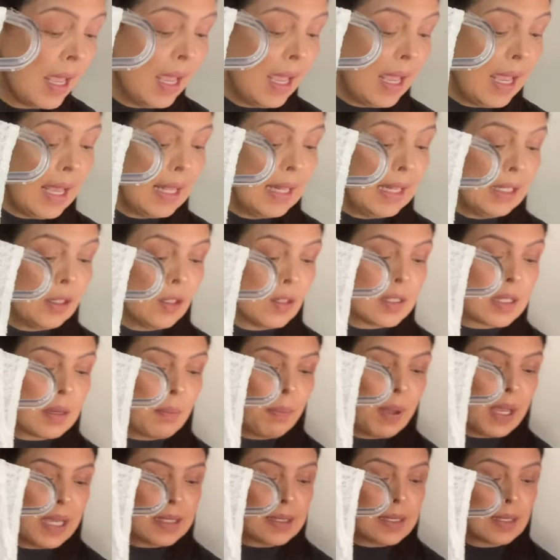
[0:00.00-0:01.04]
Ela é a nossa
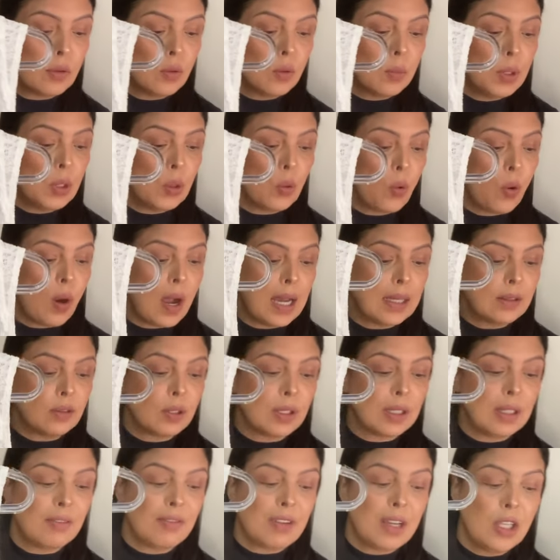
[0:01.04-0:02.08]
peça número 4,
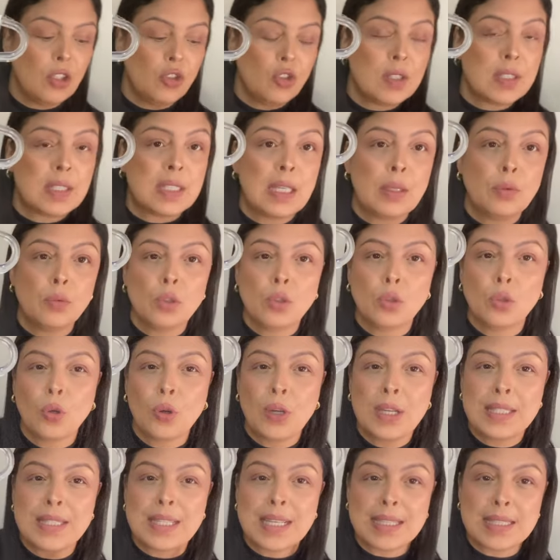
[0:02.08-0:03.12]
ela vai de
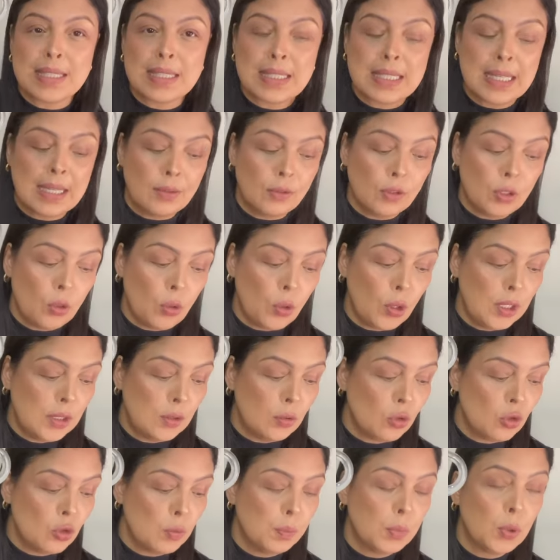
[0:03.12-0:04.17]
102 a
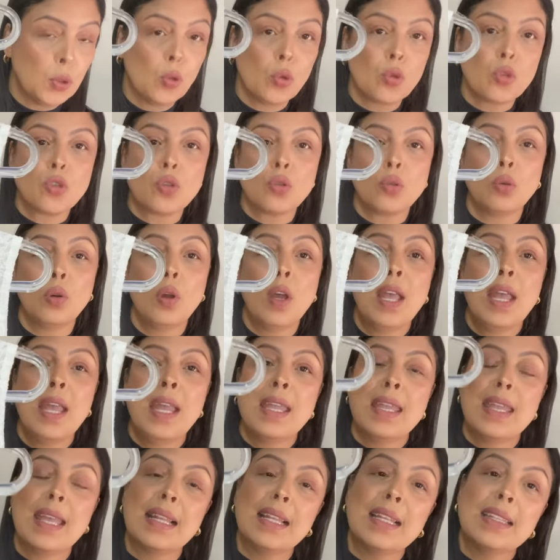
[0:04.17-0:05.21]
108 de busto
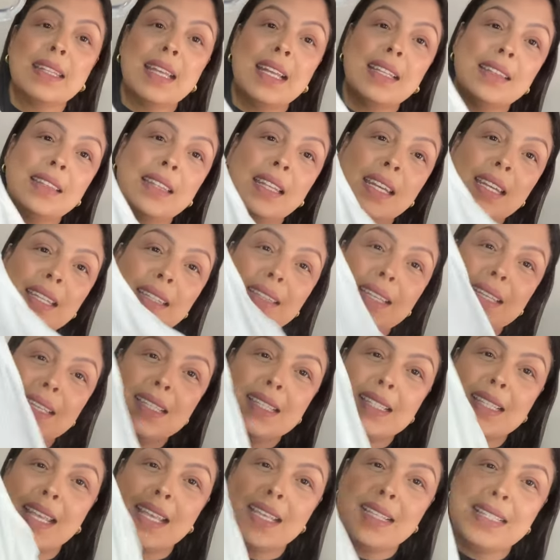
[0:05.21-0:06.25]
e ela tá
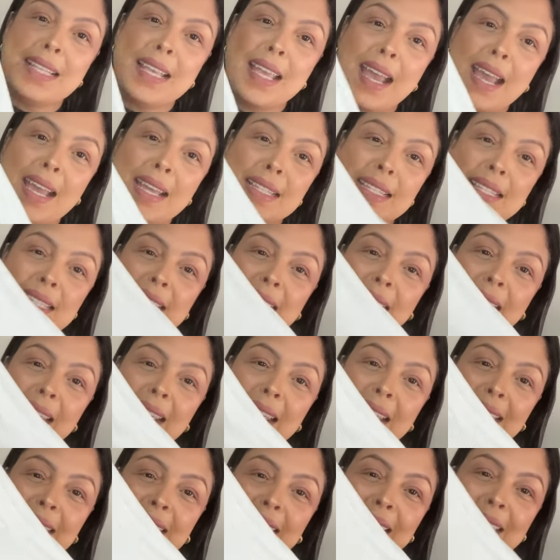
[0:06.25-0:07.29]
R$36,00, essa
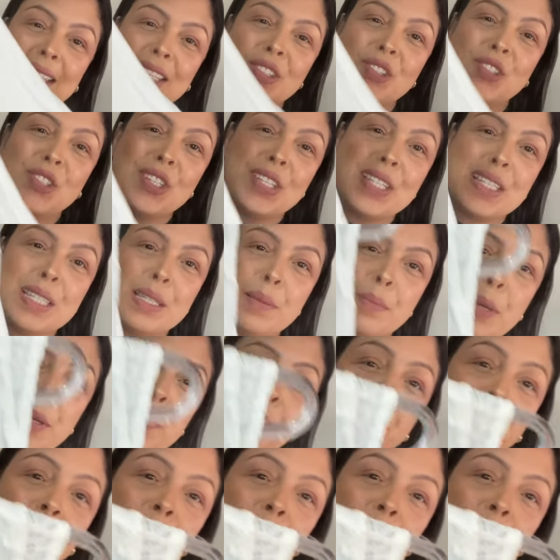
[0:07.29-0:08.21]
regata lindíssima,